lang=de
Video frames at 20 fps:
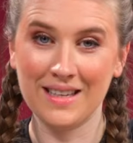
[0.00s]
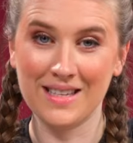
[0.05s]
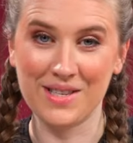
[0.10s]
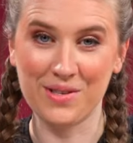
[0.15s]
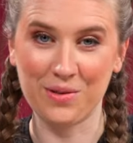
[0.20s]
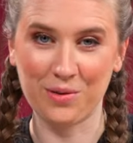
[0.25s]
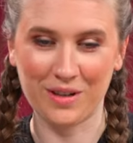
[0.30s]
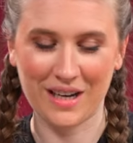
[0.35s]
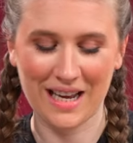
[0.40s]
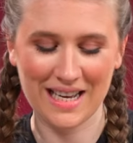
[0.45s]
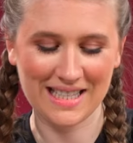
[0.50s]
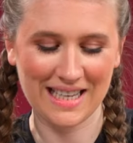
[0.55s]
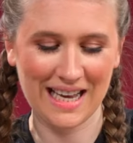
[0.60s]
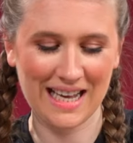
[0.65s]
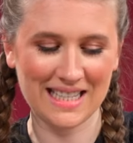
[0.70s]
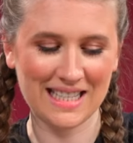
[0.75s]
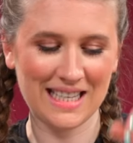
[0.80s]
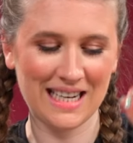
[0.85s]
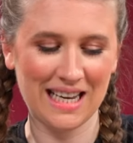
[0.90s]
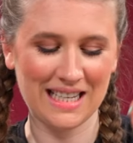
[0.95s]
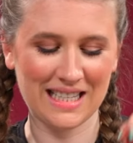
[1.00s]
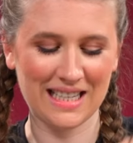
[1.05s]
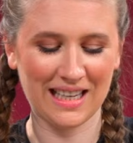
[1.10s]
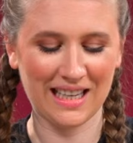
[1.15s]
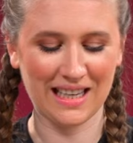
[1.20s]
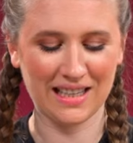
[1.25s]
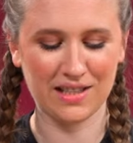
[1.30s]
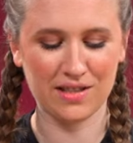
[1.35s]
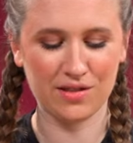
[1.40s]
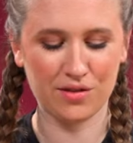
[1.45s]
So, das Ganze lasse ich
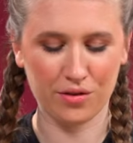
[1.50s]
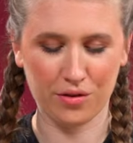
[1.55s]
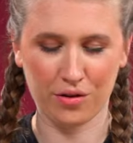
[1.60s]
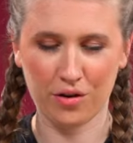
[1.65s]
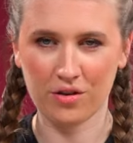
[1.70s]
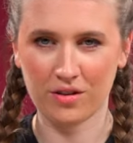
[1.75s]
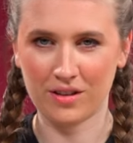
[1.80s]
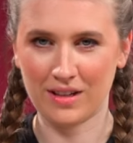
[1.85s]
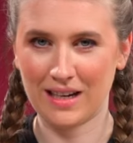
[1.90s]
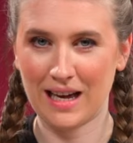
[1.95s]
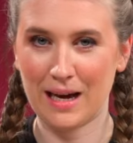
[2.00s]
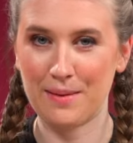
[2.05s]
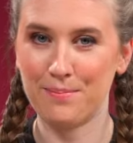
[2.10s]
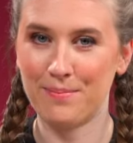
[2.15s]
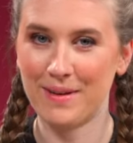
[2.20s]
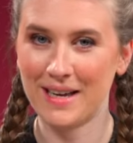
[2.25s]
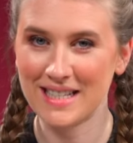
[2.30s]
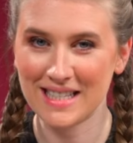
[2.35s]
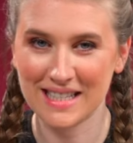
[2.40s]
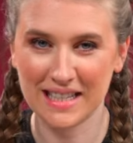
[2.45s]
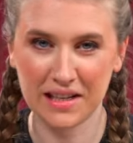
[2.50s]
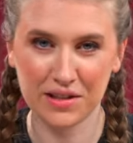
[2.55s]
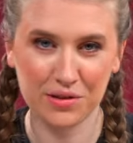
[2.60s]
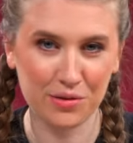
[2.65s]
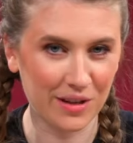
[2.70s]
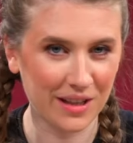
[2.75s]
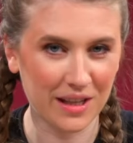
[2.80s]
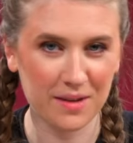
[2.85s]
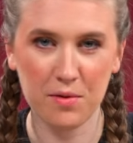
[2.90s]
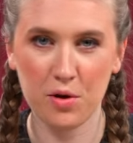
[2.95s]
jetzt trocknen. Am besten
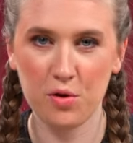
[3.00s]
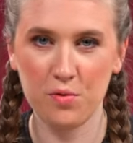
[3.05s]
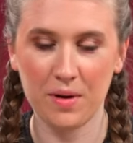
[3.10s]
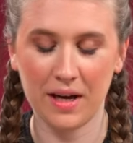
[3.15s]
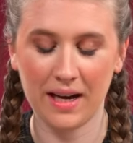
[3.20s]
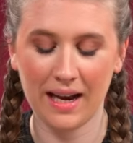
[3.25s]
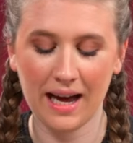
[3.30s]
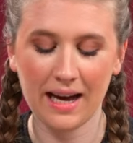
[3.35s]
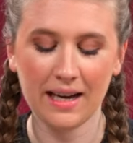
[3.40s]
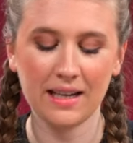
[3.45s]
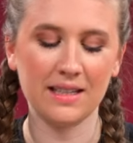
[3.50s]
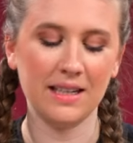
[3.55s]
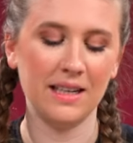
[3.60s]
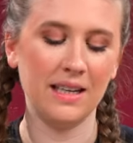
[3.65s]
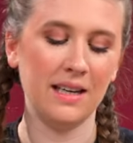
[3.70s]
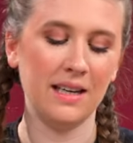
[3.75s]
natürlich immer über Nacht.